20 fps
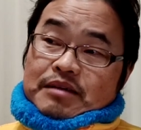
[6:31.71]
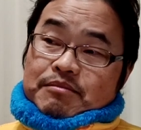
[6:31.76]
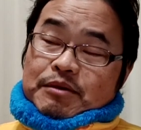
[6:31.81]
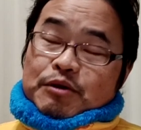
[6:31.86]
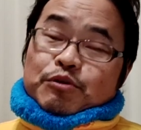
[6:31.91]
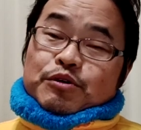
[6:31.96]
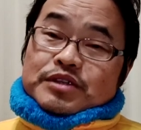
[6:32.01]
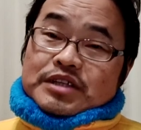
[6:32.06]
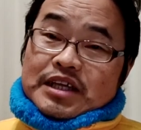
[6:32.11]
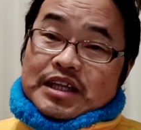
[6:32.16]
ま
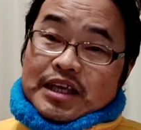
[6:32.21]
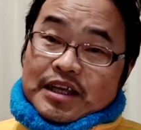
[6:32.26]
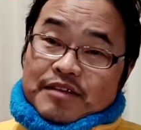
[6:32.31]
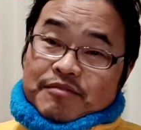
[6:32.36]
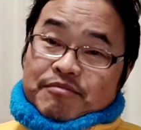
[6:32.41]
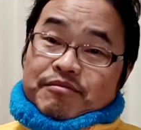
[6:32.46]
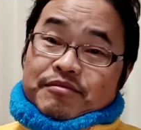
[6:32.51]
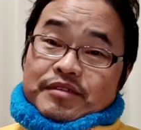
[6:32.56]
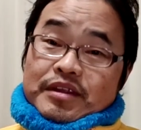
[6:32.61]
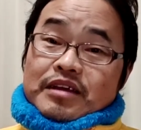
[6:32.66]
こういったね、
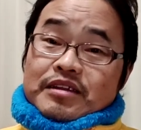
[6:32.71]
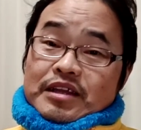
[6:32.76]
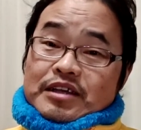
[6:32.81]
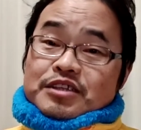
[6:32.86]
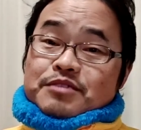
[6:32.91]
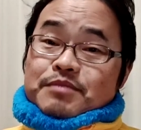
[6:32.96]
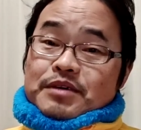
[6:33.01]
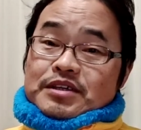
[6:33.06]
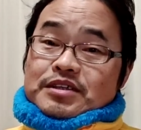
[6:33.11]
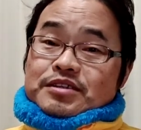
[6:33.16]
電
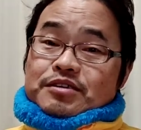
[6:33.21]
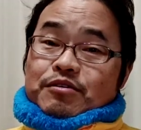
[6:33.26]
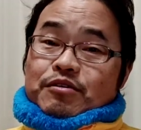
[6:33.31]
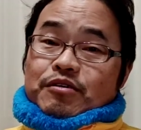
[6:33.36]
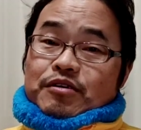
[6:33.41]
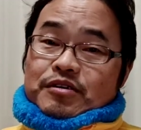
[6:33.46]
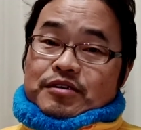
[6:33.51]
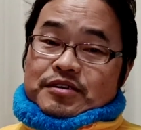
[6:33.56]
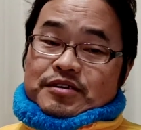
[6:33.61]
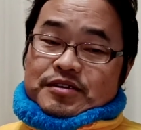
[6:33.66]
熱ベスト
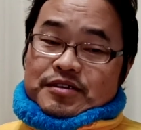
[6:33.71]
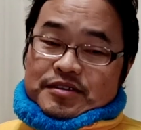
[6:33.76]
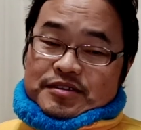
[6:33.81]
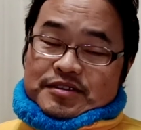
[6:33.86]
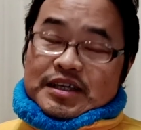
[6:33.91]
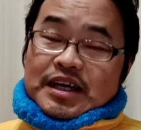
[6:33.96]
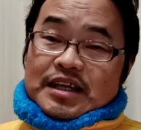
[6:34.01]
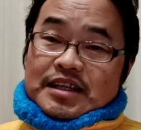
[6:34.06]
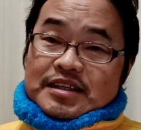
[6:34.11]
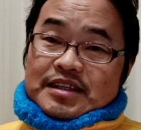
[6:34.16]
を
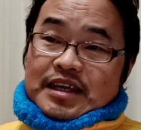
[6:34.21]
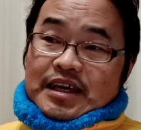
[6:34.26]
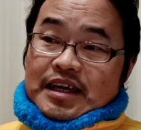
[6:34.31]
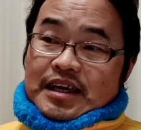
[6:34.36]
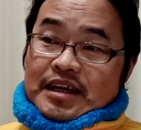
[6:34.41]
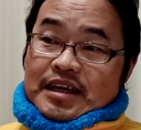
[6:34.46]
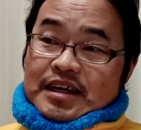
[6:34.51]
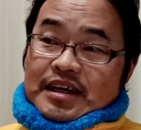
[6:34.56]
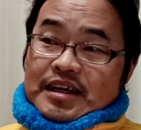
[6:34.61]
使って、